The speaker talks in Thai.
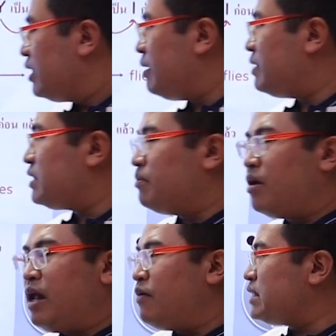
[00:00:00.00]
ที่มาสเตอร์บ
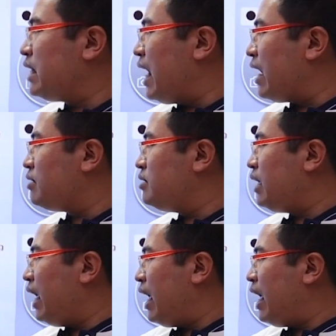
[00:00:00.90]
อกแล้วว่าสลากก็คือ
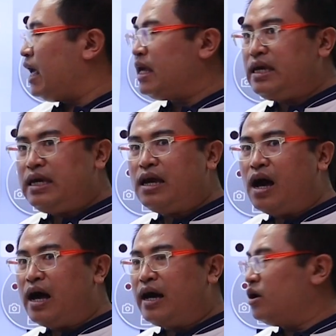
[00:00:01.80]
A E
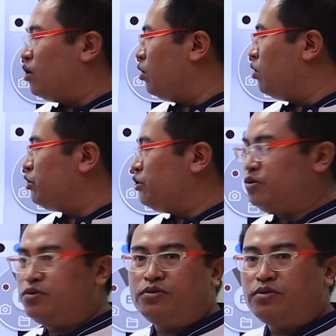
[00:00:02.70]
I O
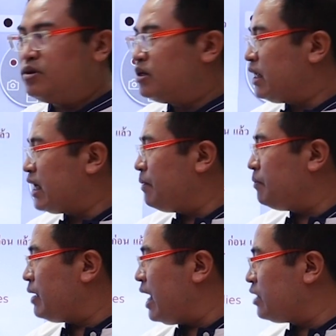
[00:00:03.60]
U นะครับ
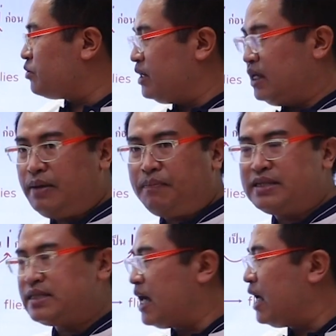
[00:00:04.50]
5 ตัวนี้เป็น
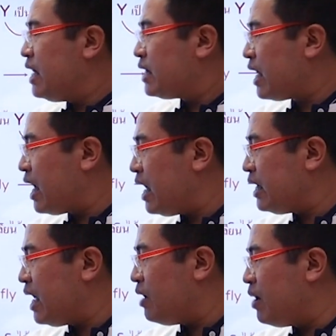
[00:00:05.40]
สลากถ้า
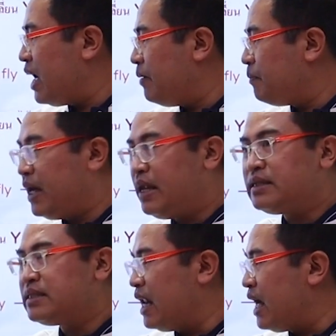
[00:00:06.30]
หน้า y เป็น
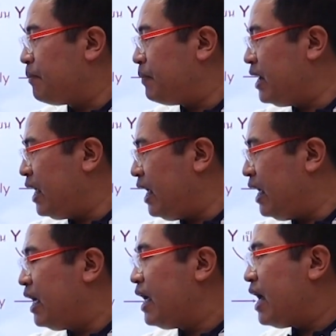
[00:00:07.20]
สลากเป็น A
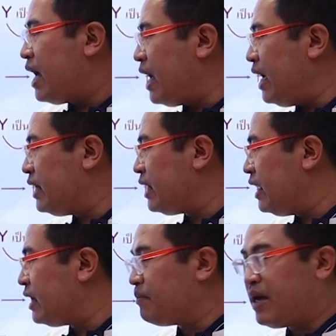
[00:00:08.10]
ให้นักเรี
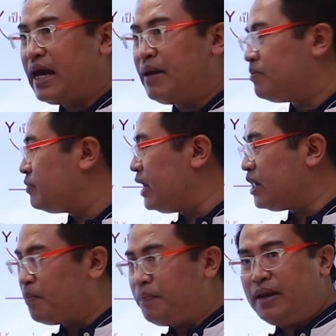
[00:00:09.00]
ยนทำไงครับนักเรีย
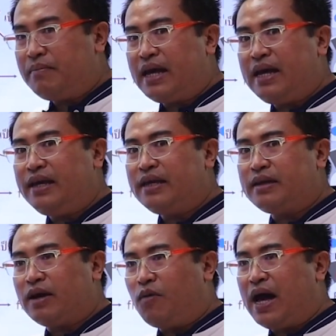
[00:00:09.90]
นต้องเปลี่ยนไหม
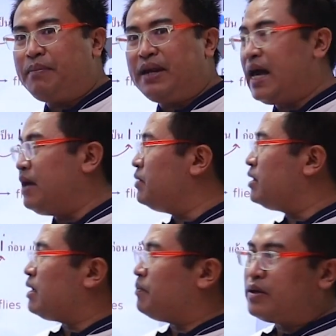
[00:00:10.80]
เขียน y เป็น i เหมือ
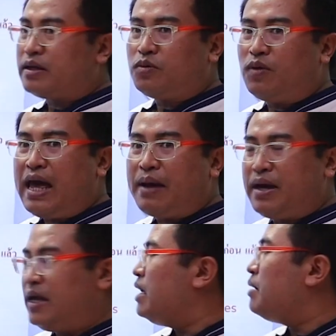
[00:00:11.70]
นกับตัวแรกไห
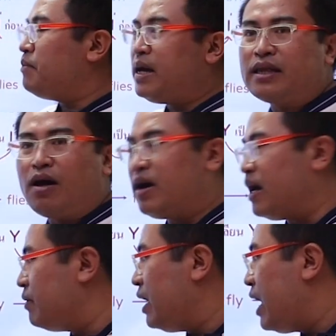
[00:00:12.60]
มไม่ต้องค
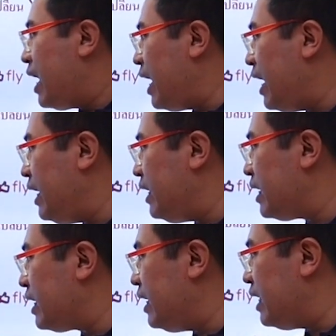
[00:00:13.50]
รับ ให้
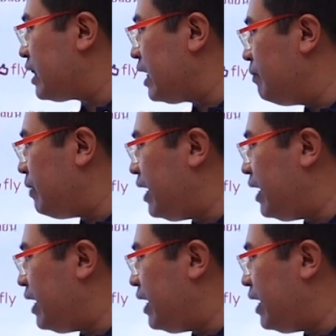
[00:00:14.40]
นักเรียนเติม